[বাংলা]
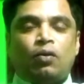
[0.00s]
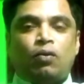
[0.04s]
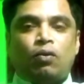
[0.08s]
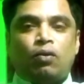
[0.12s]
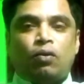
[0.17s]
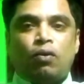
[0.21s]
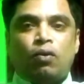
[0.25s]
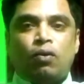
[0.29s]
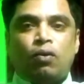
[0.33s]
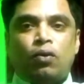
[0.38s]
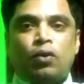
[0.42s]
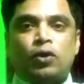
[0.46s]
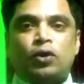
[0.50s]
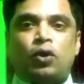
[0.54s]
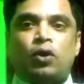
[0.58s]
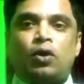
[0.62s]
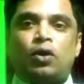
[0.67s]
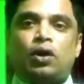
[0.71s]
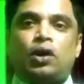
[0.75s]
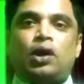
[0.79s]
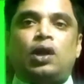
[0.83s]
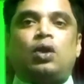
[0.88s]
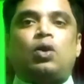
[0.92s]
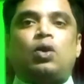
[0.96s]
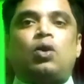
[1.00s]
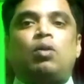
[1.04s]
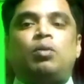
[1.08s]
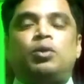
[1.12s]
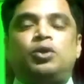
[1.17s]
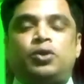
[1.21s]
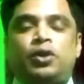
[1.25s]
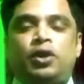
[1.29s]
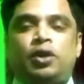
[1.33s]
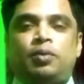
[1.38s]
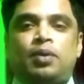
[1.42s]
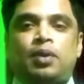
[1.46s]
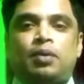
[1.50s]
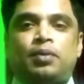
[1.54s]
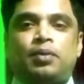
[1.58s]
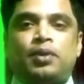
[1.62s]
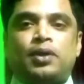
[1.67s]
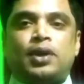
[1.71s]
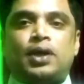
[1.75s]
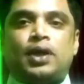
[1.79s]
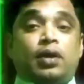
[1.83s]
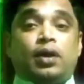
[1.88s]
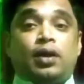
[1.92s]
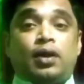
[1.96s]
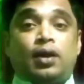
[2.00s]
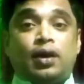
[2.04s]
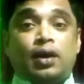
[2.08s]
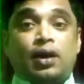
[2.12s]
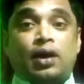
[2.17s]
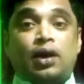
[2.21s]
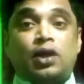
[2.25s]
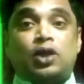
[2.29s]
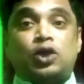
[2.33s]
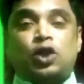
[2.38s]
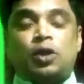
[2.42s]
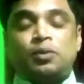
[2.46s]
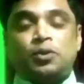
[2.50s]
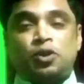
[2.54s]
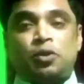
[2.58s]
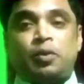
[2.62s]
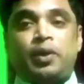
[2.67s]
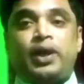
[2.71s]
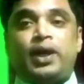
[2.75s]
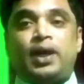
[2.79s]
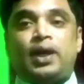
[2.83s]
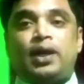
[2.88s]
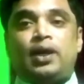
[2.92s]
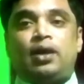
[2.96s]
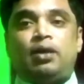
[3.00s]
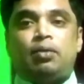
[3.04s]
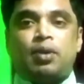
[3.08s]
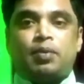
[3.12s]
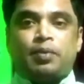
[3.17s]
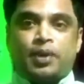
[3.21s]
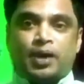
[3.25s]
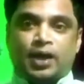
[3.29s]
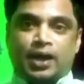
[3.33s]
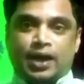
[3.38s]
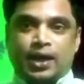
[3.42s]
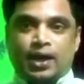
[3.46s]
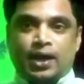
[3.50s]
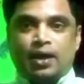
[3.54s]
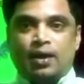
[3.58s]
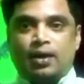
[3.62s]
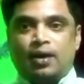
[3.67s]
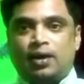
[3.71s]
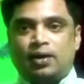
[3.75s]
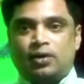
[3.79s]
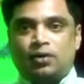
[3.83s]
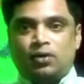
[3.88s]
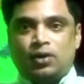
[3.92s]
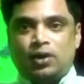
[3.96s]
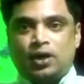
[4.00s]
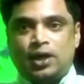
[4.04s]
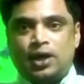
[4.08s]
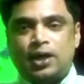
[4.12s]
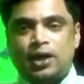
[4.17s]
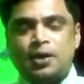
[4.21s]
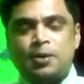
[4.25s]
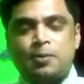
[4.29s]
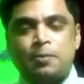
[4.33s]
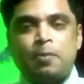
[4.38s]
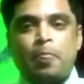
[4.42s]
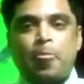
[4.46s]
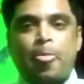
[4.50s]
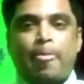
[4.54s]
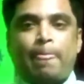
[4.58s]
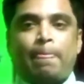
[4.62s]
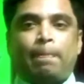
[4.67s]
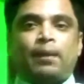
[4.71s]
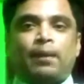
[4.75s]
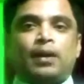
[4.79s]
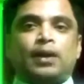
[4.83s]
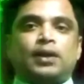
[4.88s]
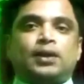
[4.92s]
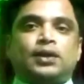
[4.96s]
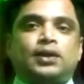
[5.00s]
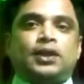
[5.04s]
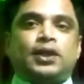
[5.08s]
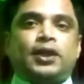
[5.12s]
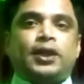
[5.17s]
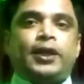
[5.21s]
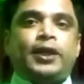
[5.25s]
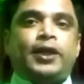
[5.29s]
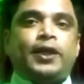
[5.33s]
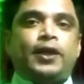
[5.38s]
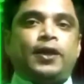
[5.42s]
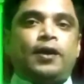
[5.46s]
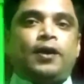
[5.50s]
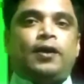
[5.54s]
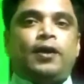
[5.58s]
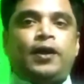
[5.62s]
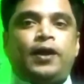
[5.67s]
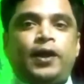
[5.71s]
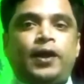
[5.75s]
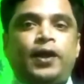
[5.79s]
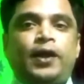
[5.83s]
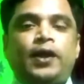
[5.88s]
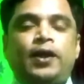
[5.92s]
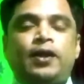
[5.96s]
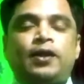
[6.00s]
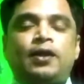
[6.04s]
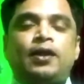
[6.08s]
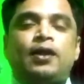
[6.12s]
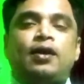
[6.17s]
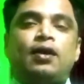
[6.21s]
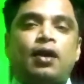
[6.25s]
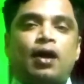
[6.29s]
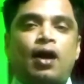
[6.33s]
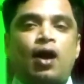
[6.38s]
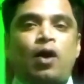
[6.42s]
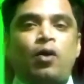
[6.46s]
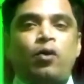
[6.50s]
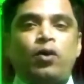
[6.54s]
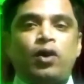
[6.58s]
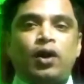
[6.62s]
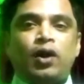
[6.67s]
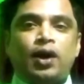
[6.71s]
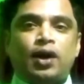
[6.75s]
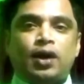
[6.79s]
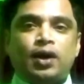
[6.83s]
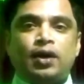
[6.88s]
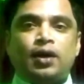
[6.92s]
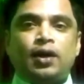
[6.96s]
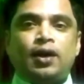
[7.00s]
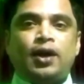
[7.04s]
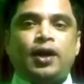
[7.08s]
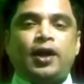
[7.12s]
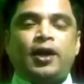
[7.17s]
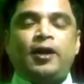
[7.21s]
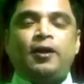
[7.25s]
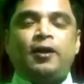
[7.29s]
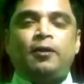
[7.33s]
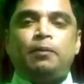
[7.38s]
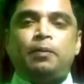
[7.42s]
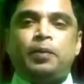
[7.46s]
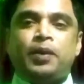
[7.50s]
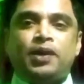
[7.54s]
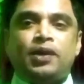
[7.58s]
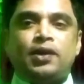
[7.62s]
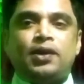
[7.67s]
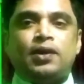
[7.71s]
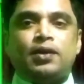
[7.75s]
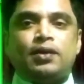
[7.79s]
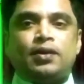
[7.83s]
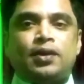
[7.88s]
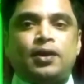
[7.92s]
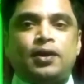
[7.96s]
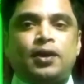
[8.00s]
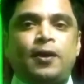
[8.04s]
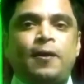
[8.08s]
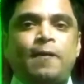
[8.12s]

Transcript: কোনো ধরনের কমিশনই পাবে না এখানে সবসময় একটি ব্যাপার খেয়াল রাখা দরকার যে এজেন্ট আউটলেটের এই বিজনেসে